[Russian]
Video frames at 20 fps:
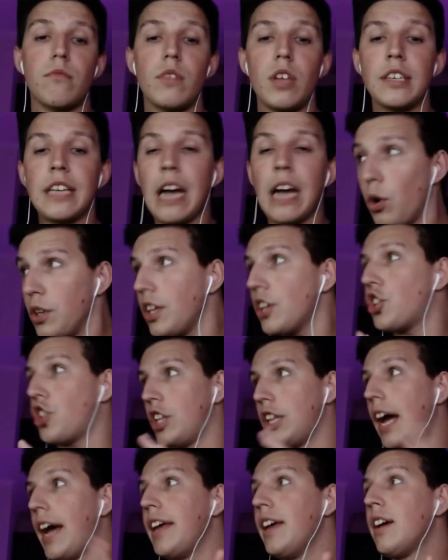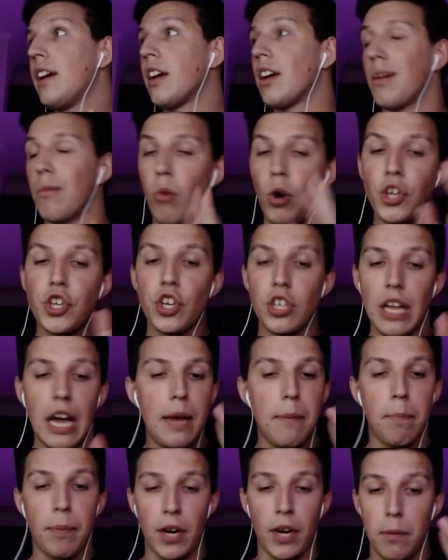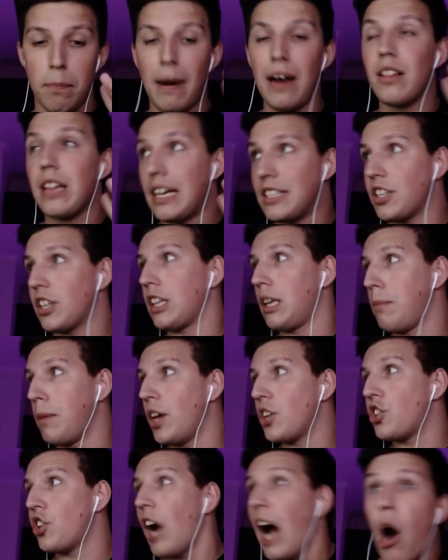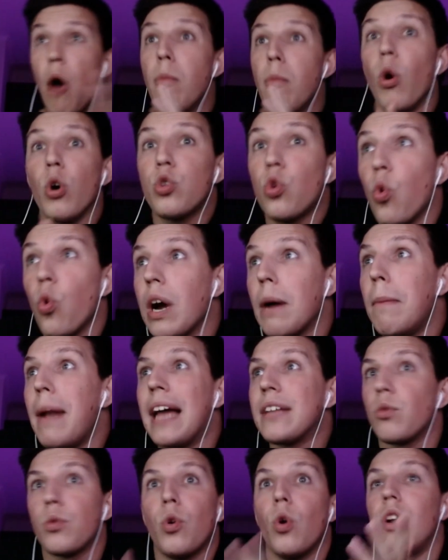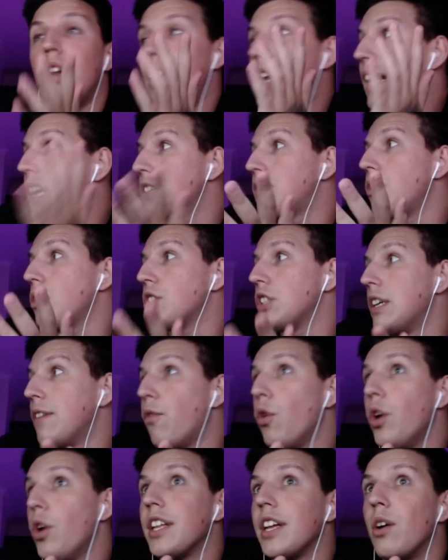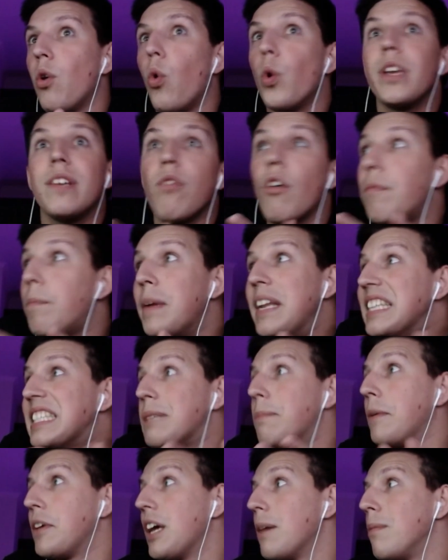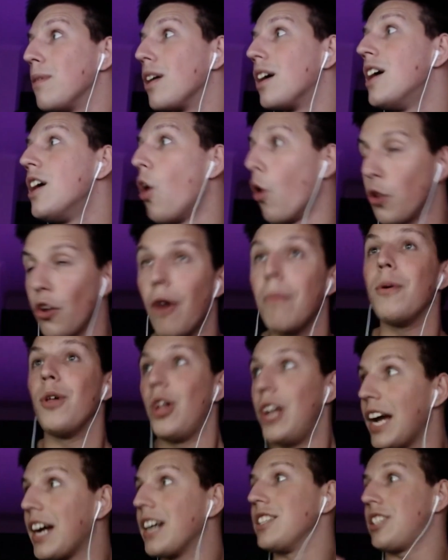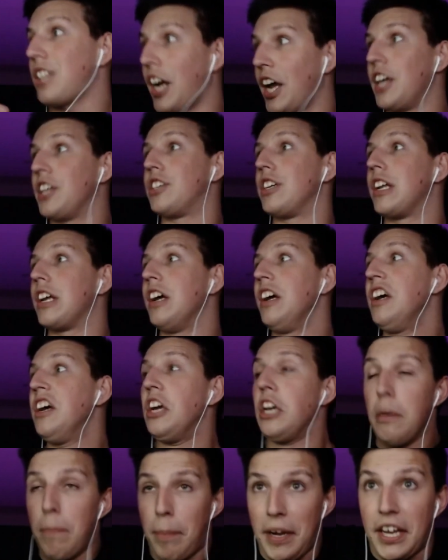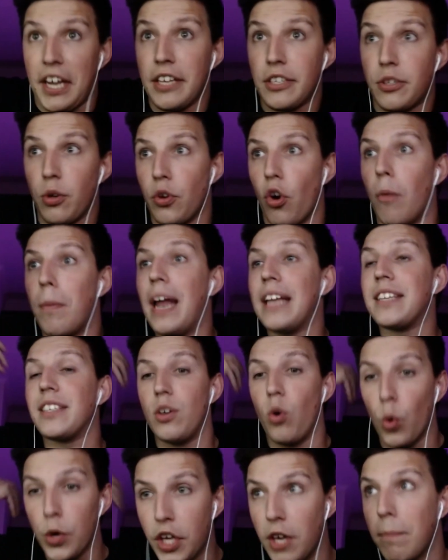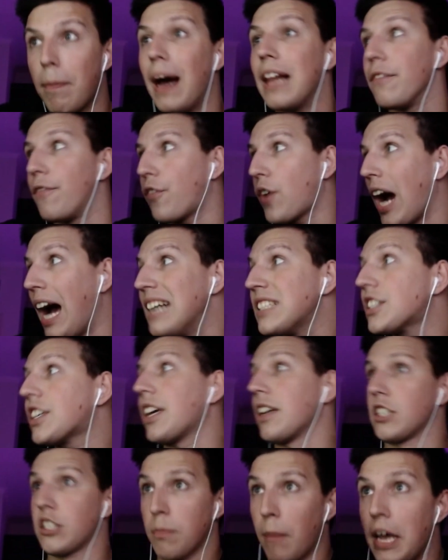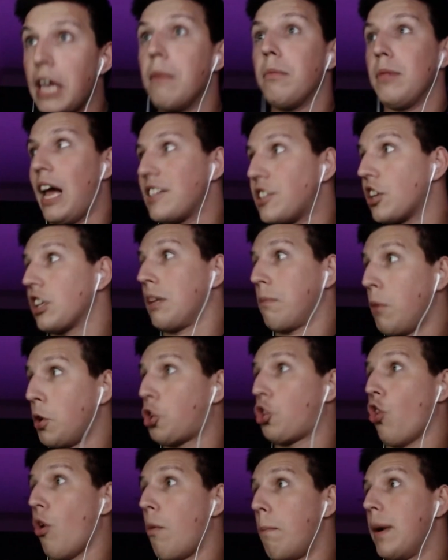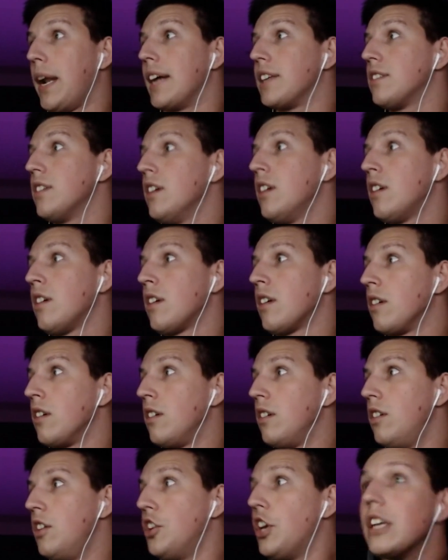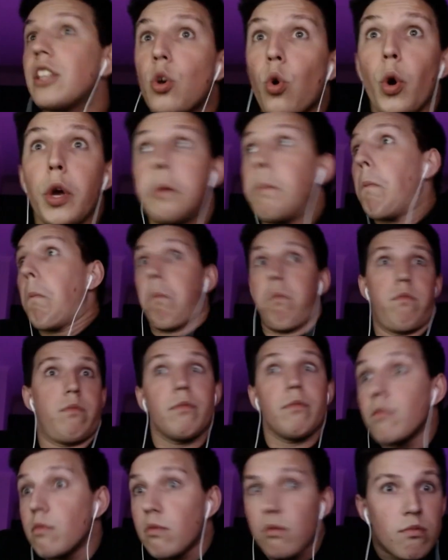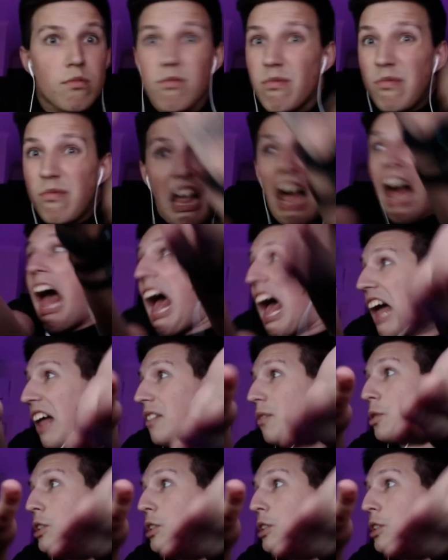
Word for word: какой-то джедай. Мой джедай проебал лазерный меч. А у моего друга, блядь, у него Лего Звездные войны, у него в принципе не было. У него было Лего Строители. И прикиньте, у него, блядь, уебан в каске с моим лазерным мечом, блядь. И я такой... Да! Ну